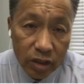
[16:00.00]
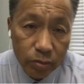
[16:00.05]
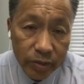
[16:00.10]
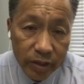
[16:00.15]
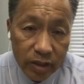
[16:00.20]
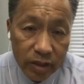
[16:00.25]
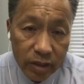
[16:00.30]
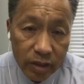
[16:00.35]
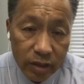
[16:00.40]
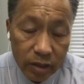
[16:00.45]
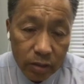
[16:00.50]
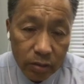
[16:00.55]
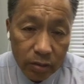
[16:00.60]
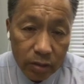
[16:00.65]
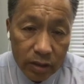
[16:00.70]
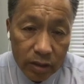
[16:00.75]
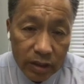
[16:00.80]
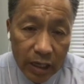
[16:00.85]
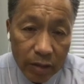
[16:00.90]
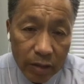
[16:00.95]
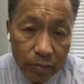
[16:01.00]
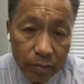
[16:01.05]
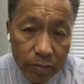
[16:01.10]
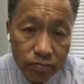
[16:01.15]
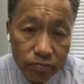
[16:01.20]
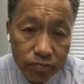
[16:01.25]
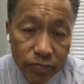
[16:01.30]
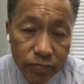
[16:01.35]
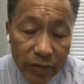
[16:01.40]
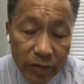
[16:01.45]
止已经有了
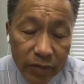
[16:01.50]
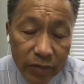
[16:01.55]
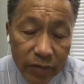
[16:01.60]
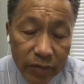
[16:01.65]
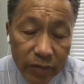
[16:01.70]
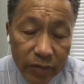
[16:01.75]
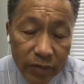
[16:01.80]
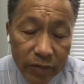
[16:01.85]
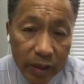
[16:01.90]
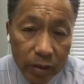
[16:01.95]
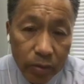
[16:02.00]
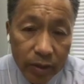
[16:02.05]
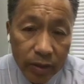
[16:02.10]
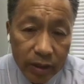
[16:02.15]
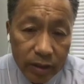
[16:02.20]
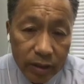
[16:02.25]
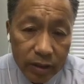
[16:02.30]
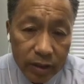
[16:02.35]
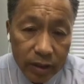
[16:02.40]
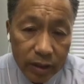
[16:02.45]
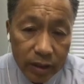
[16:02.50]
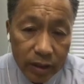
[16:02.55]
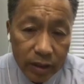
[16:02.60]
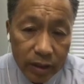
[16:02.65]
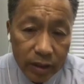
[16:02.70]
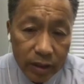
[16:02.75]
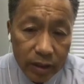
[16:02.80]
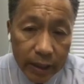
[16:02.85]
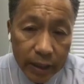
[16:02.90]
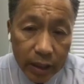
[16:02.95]
三百到四百万的这个下
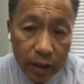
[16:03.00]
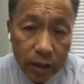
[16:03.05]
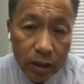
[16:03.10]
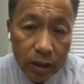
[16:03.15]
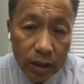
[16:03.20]
载量，